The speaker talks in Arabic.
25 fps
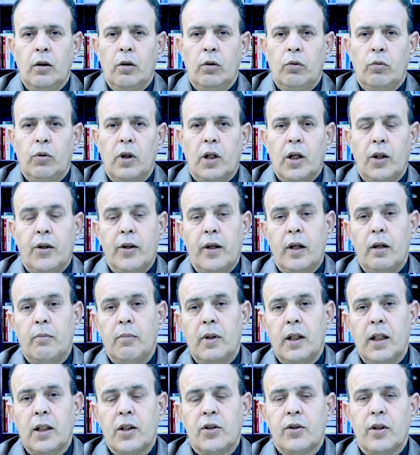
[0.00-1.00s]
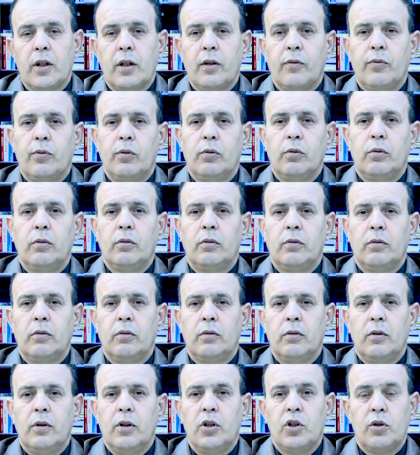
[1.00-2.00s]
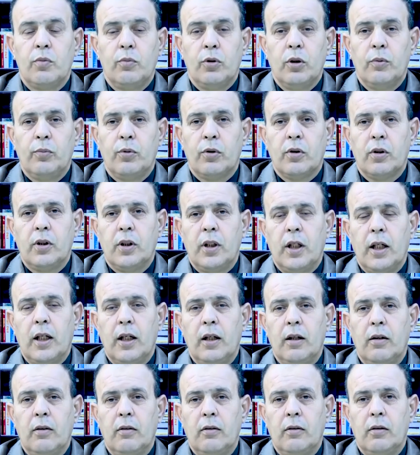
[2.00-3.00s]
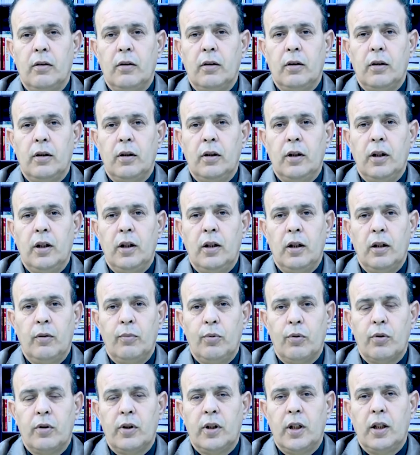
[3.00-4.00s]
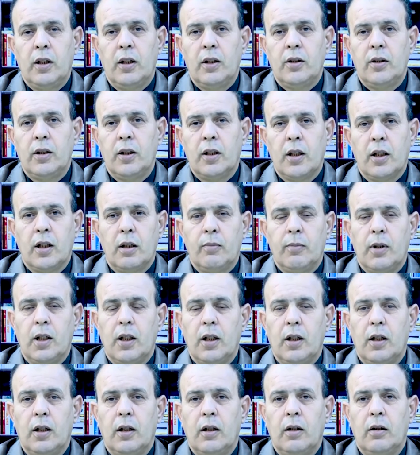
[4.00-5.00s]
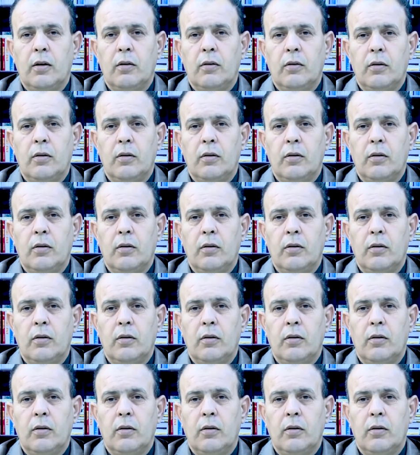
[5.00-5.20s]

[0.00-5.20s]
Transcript: وكثيرا ما ينصرف اسم البردة إلى البردة التي نظمها